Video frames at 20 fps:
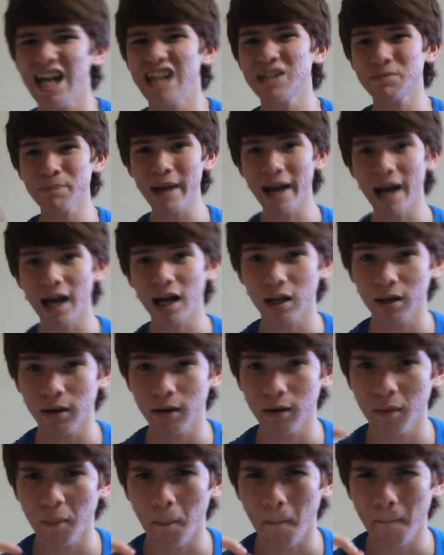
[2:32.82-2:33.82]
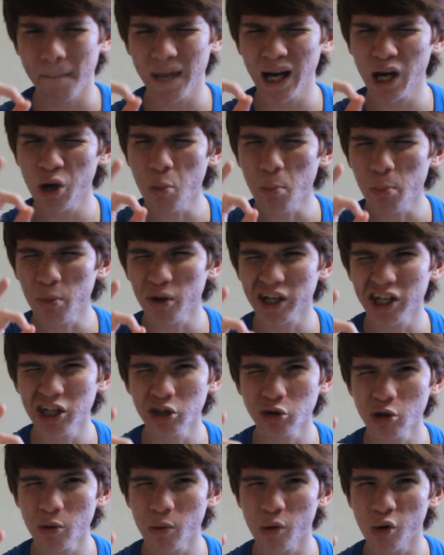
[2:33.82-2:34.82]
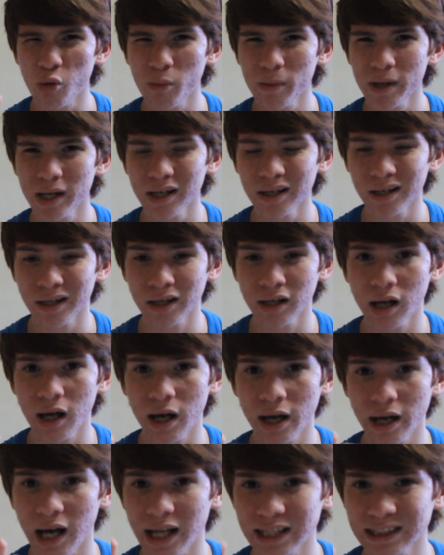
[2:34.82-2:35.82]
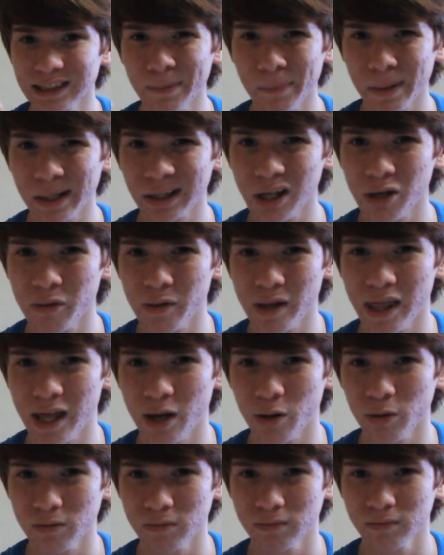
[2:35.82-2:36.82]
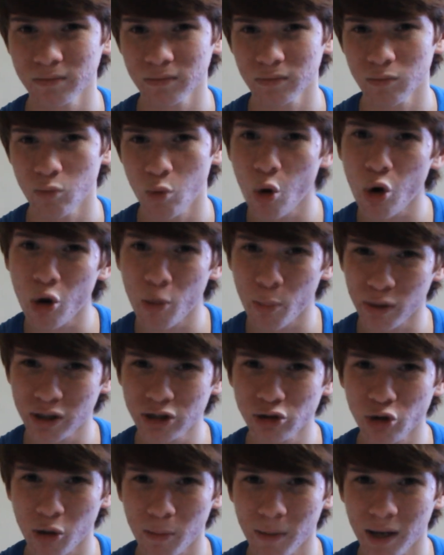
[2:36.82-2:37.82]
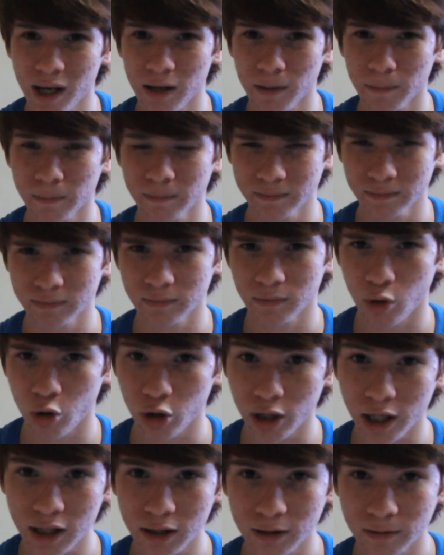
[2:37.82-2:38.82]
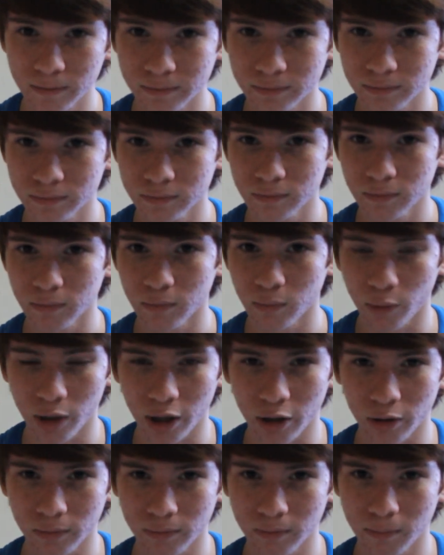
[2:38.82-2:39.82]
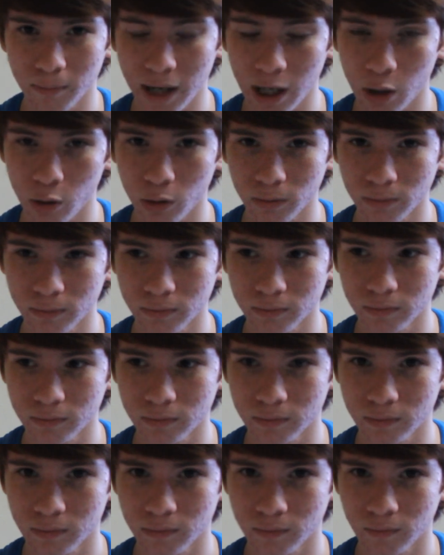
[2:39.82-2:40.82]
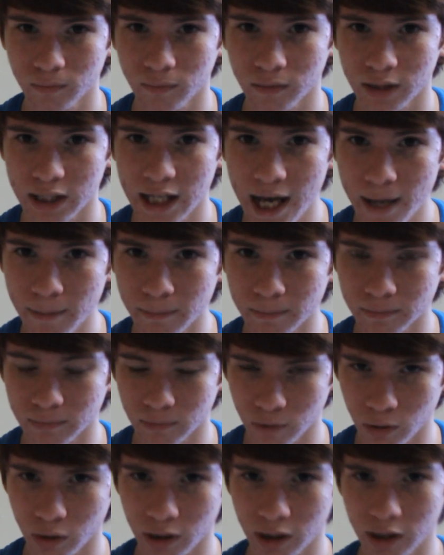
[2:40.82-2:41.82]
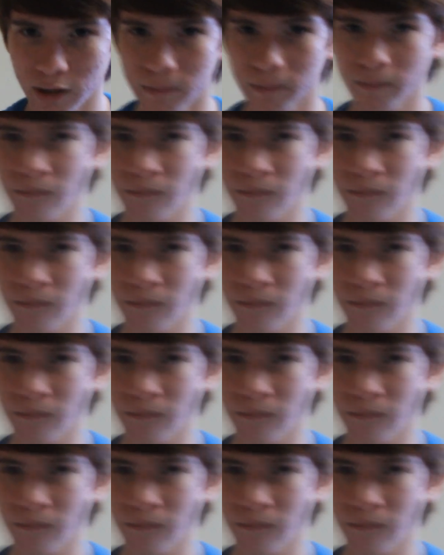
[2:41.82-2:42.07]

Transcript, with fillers: Espera, bajan un poquito de volumen a esta parte del video. Luego lo pones normal, ¿ok? Bueno, bájalo. ¿Ya? Ok.